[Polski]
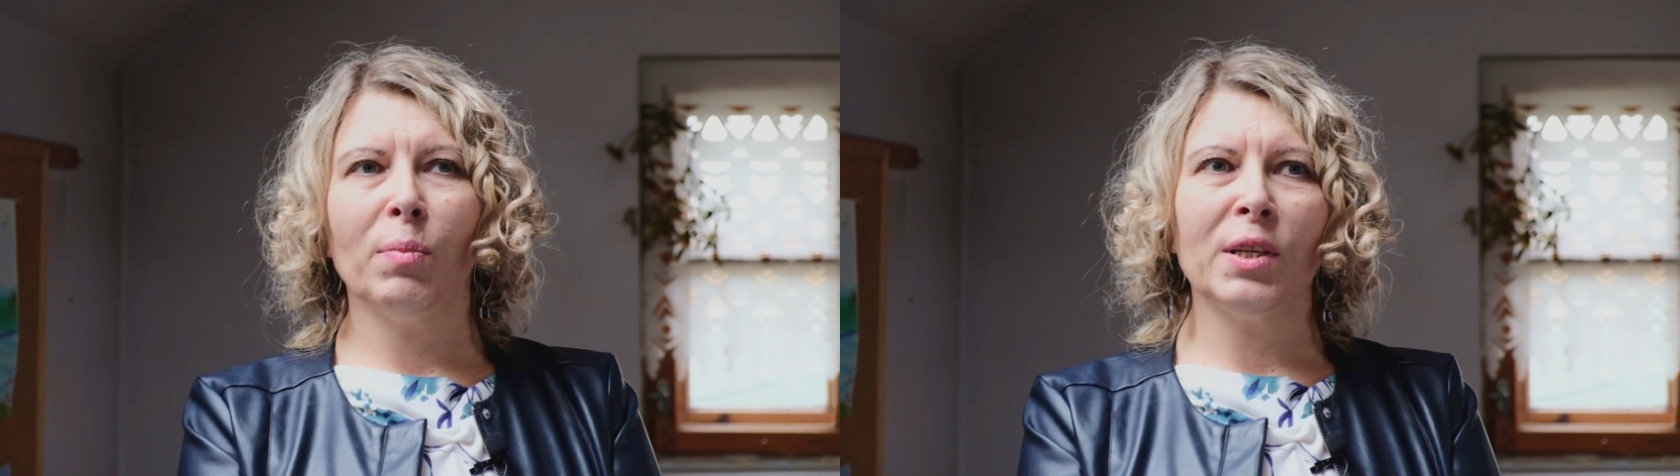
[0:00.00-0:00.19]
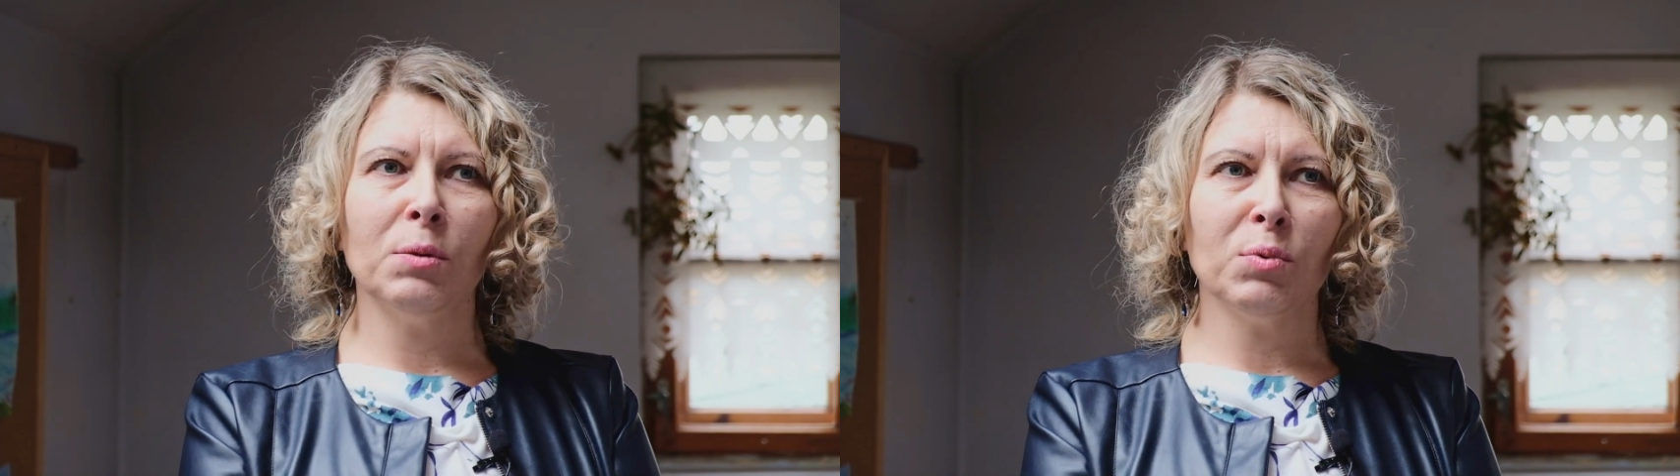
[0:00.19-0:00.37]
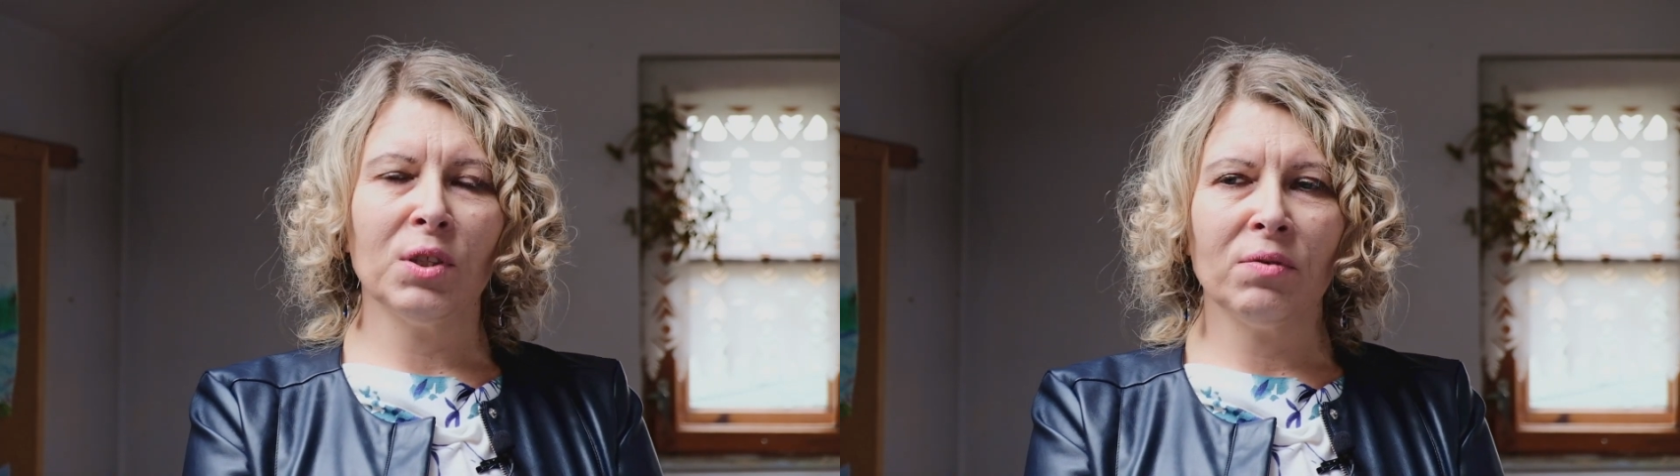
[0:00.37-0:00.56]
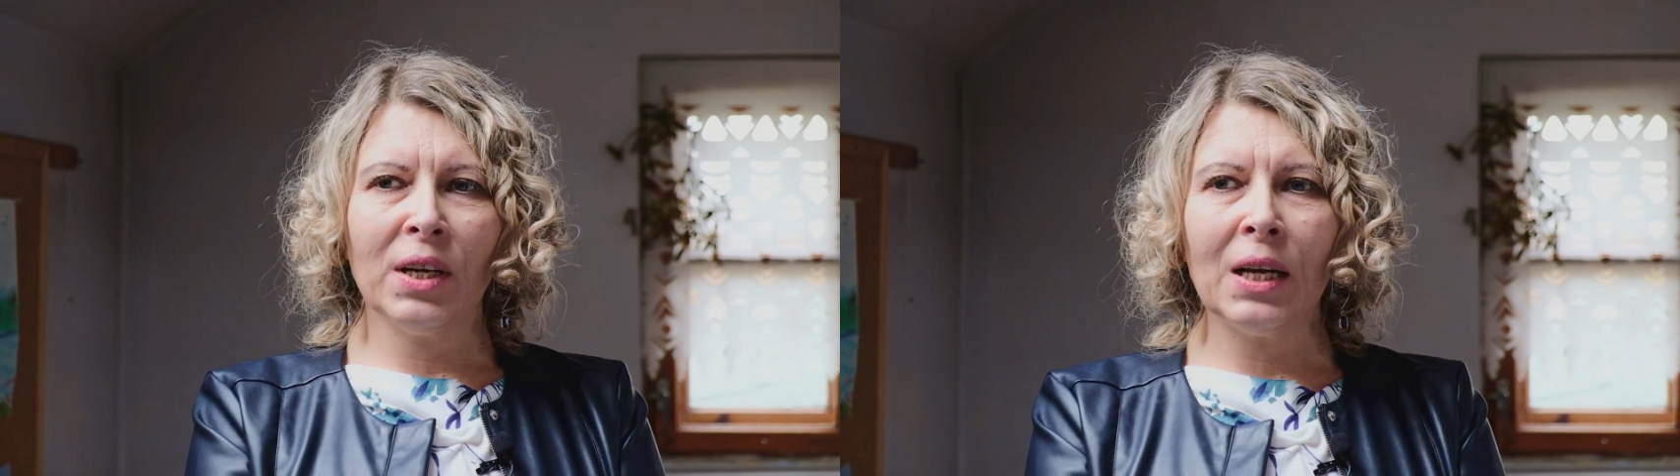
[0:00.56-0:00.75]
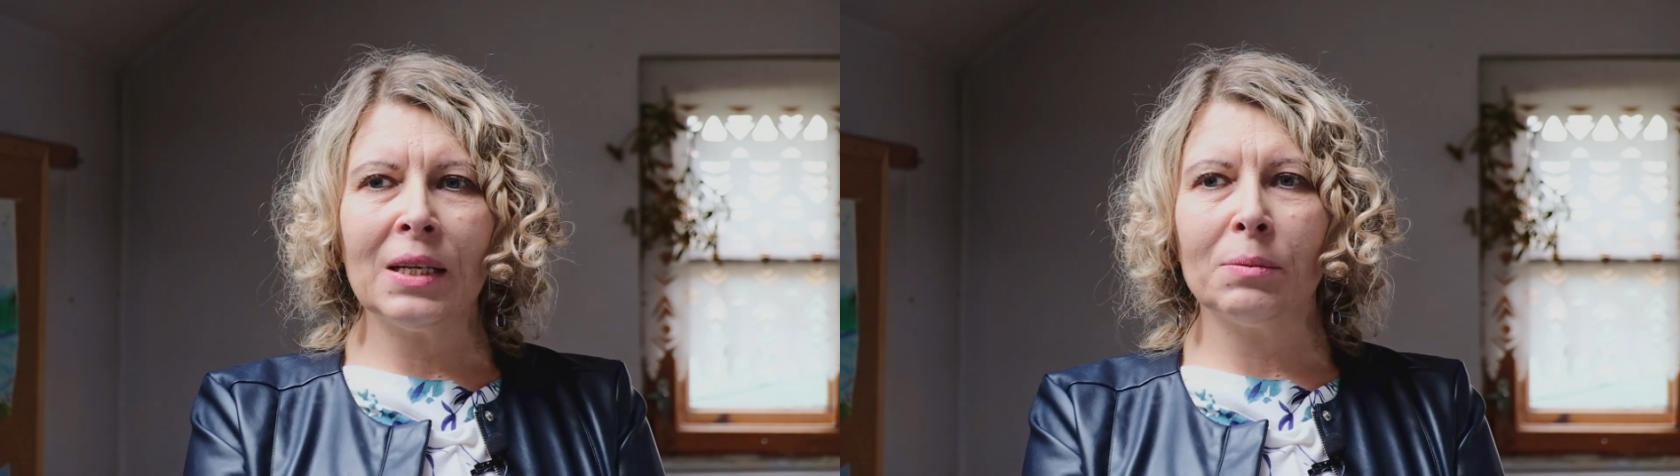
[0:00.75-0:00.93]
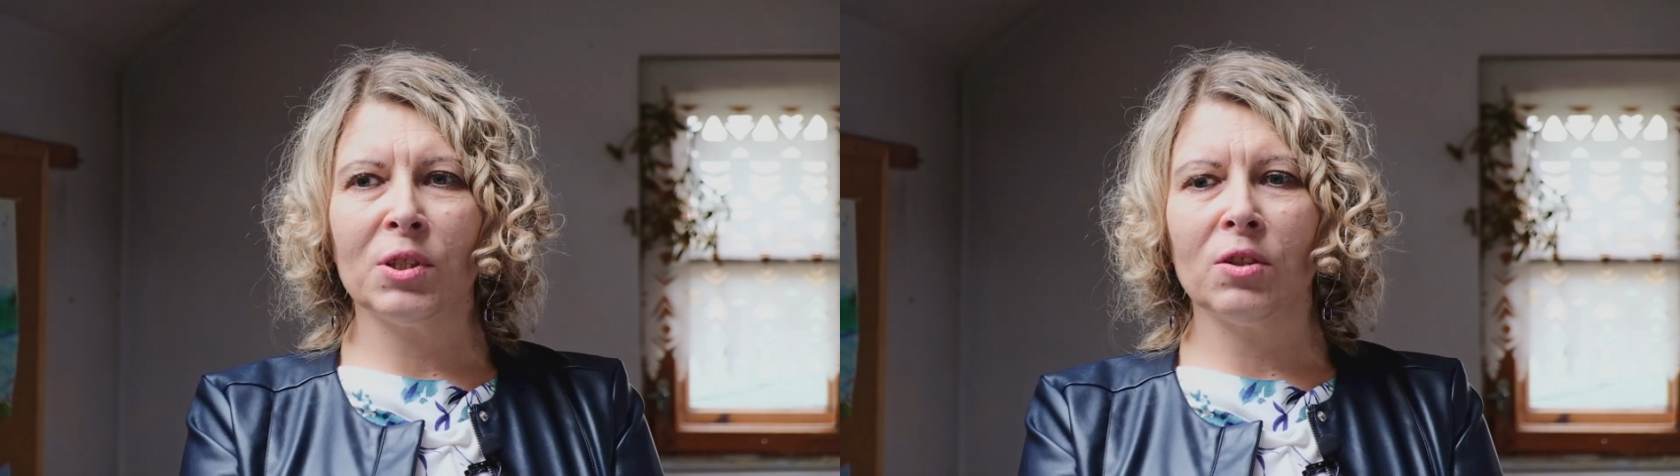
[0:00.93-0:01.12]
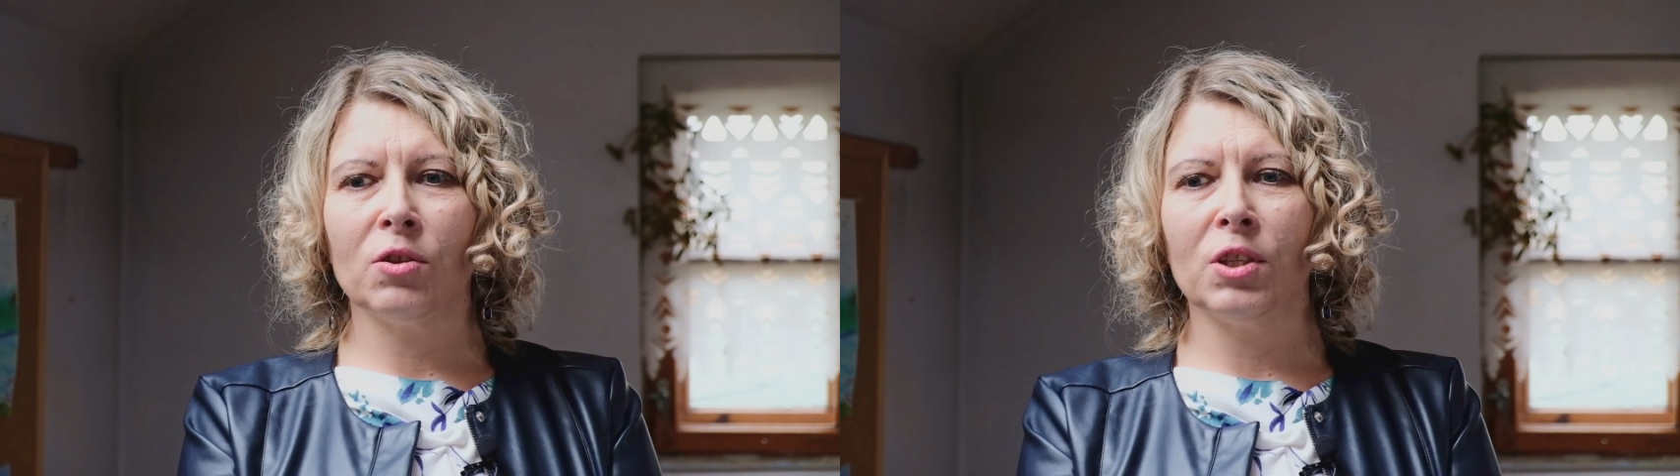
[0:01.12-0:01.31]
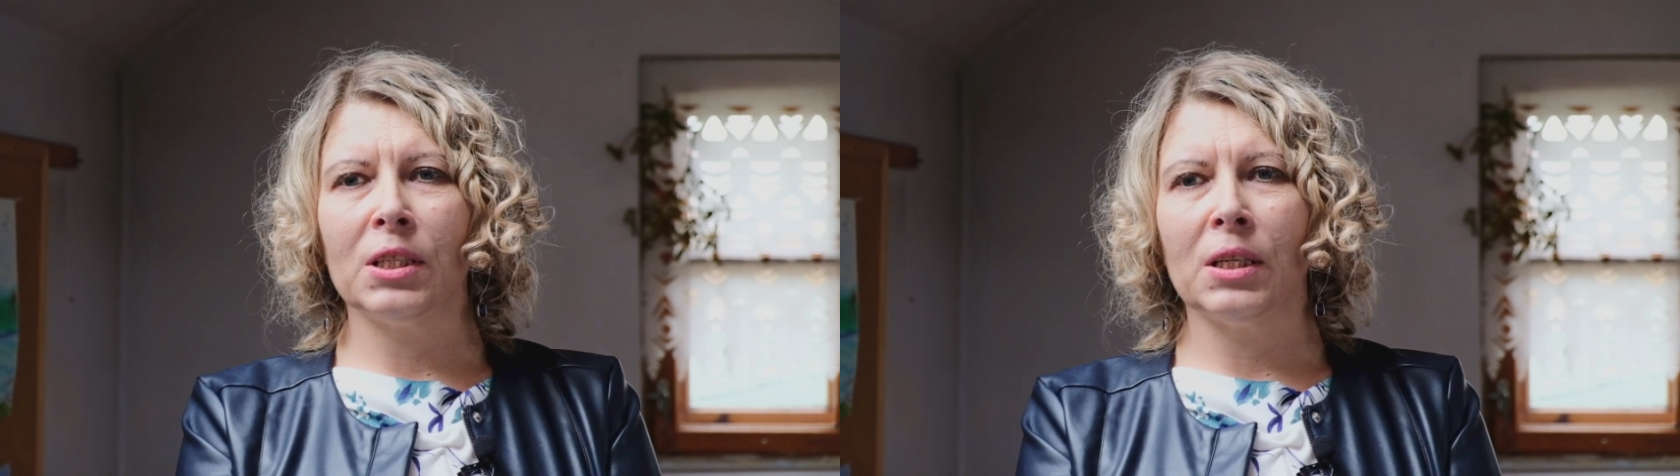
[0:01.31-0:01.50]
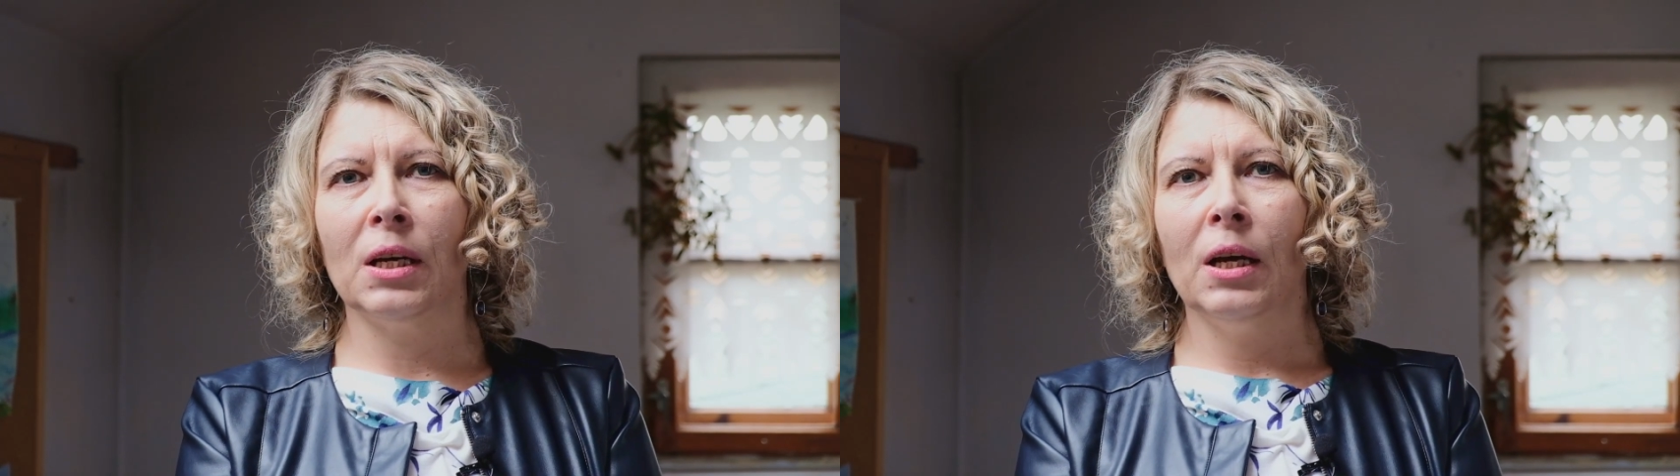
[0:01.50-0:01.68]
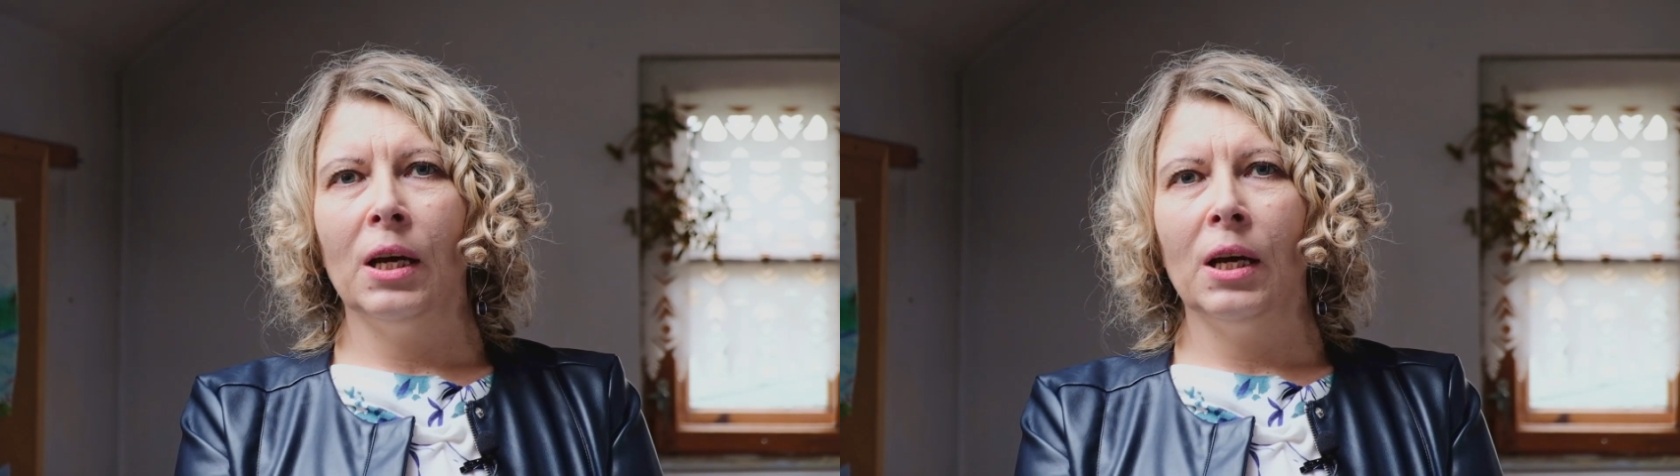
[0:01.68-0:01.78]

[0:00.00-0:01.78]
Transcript: bardziej przyswajalne przez rośliny.